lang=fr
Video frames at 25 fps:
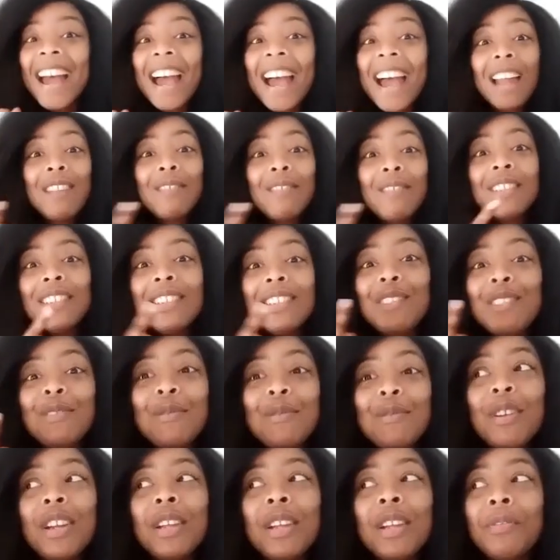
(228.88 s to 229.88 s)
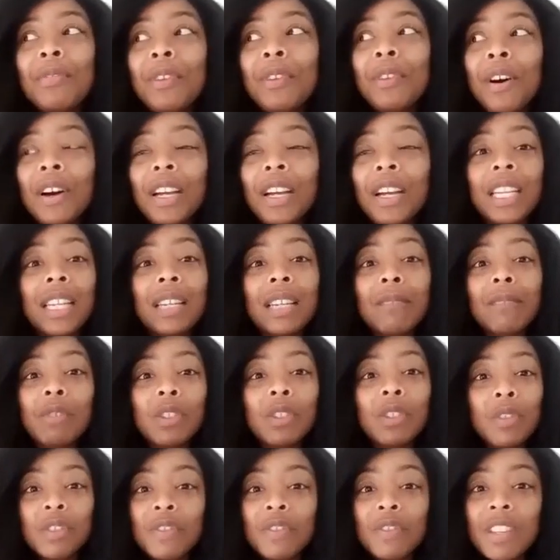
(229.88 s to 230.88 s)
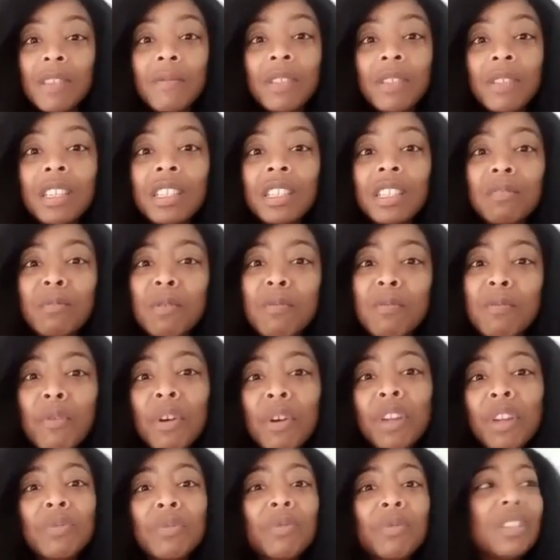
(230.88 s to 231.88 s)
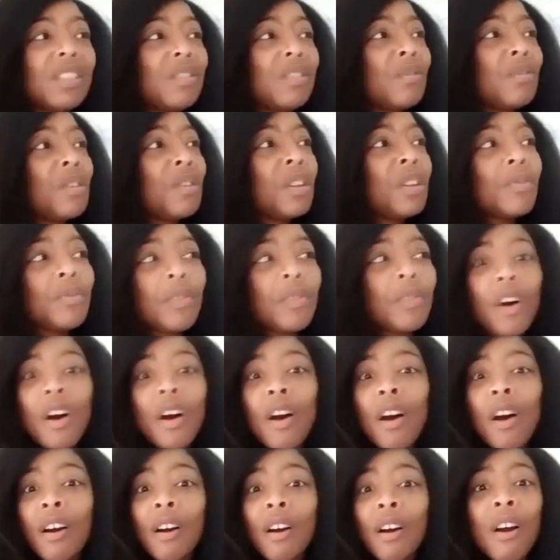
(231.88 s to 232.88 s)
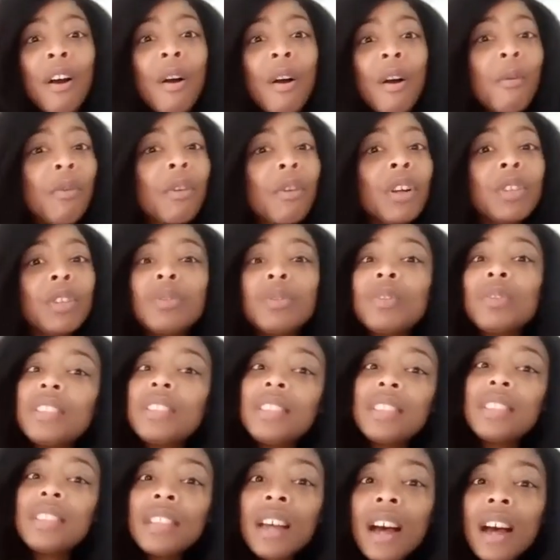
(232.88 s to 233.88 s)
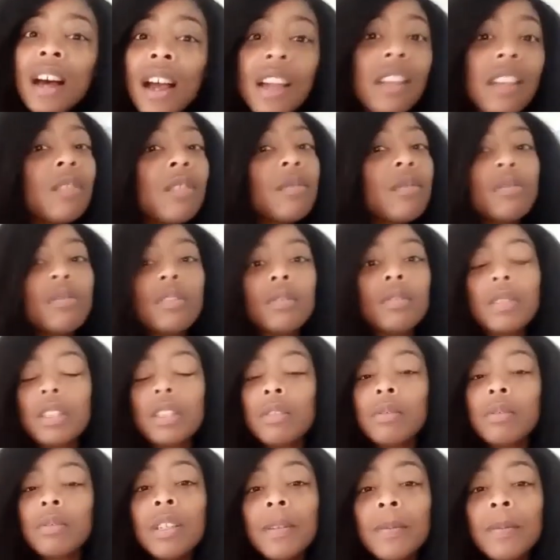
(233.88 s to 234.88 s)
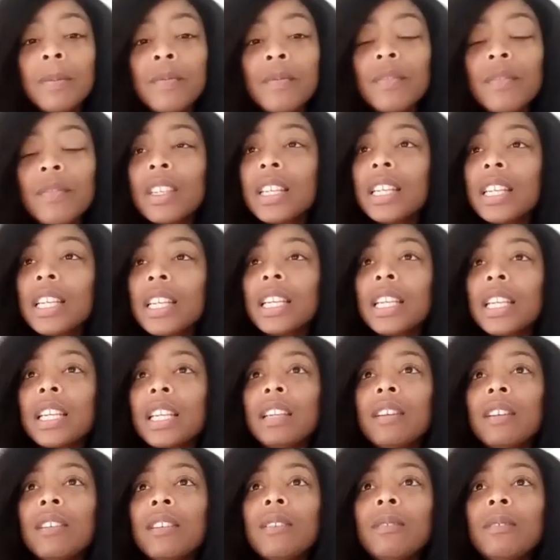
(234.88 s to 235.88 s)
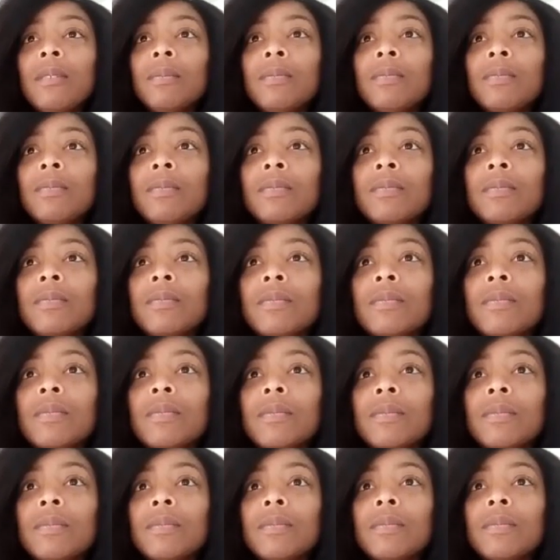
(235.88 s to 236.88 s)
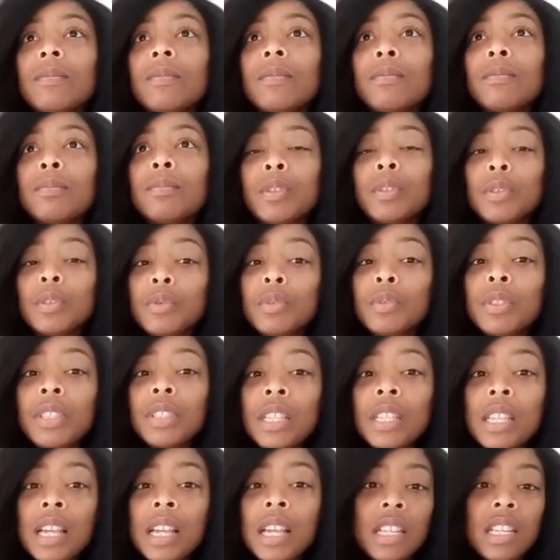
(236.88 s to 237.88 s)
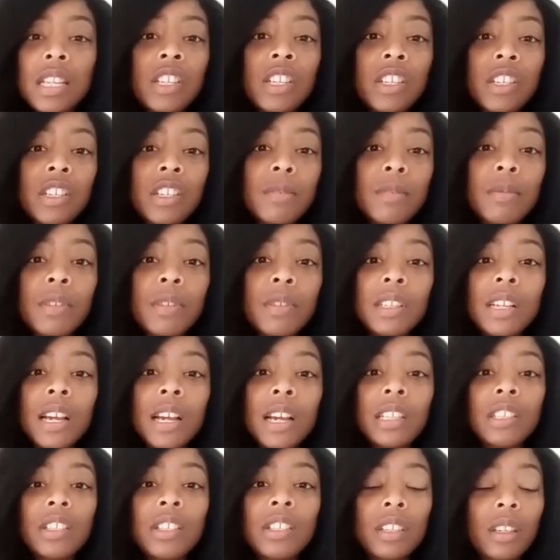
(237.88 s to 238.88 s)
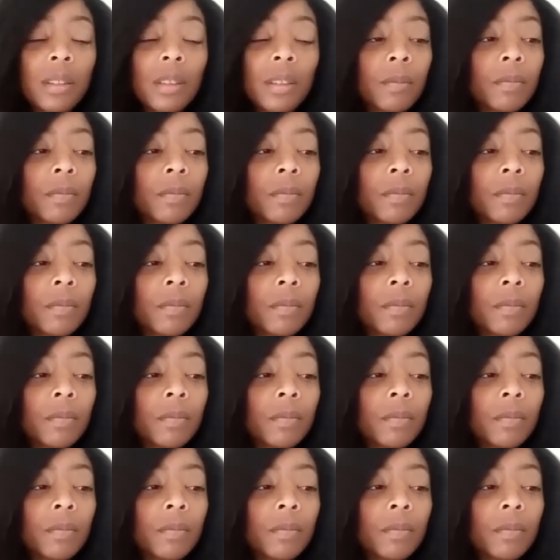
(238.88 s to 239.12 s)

elle me dit Tu es fort. Et moi, je recevais des messages Je dis Mais pourquoi tu me dis et fort Pourquoi tu dis ça Et tout. Je dis Mais oui. Et euh, pendant toutes ces années, j'ai commencé à dire